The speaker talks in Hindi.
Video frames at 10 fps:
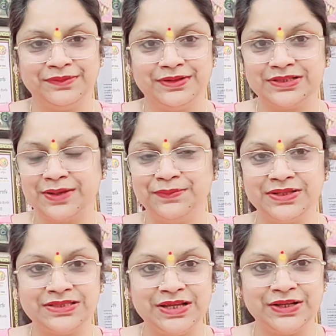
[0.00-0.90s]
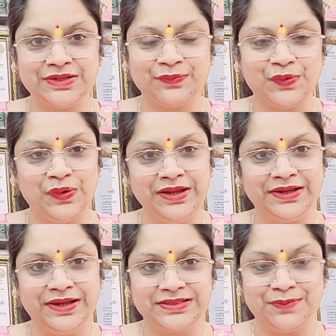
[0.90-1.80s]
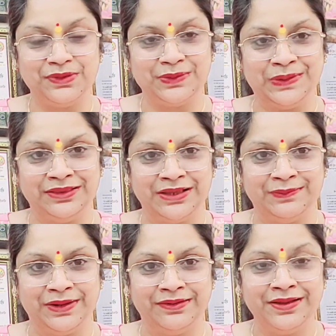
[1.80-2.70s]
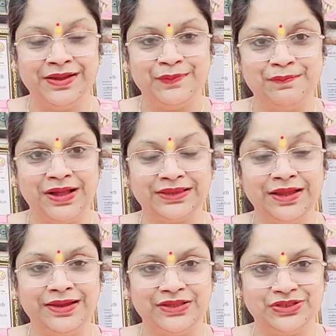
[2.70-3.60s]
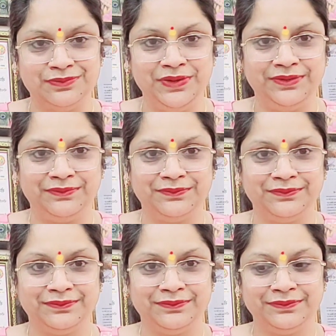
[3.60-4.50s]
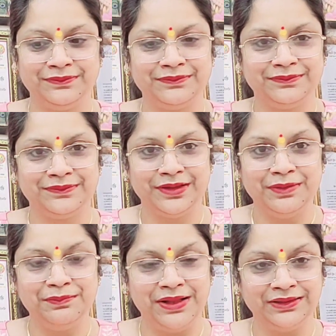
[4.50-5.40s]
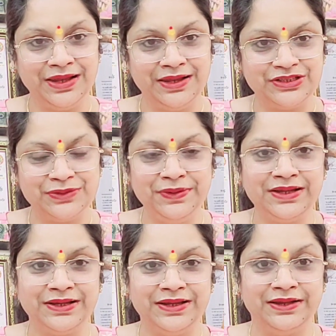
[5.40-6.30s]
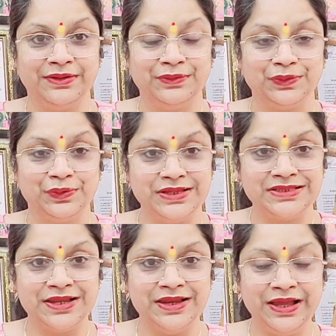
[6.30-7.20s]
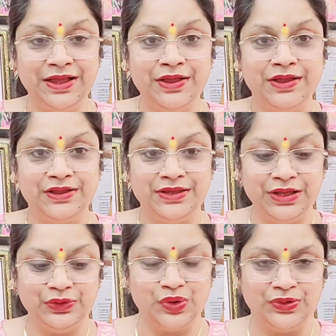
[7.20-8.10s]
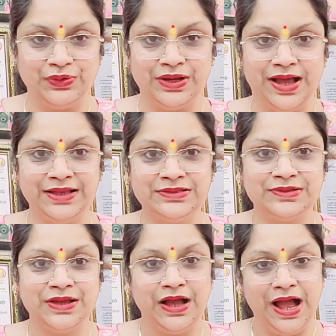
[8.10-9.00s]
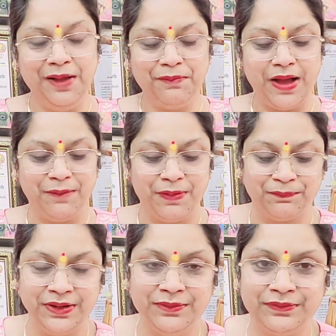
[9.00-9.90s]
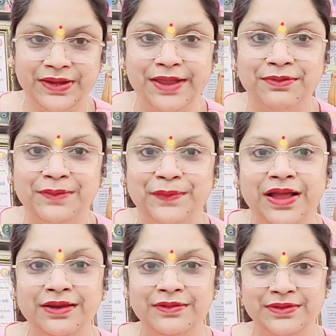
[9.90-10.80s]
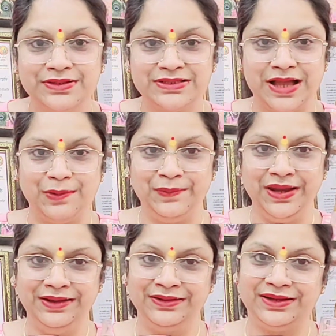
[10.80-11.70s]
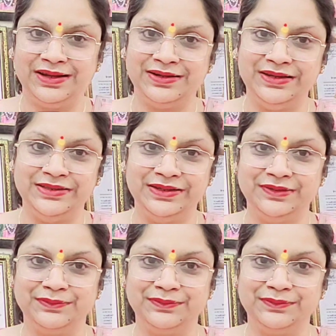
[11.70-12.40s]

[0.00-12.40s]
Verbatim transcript: समुद्र से कौन निकली है समुद्र मंथन में माता लक्ष्मी माता लक्ष्मी निकली है तो इसलिए ये दोनों गिलास अब आप अपनी टेबल पर सामने रख लीजिए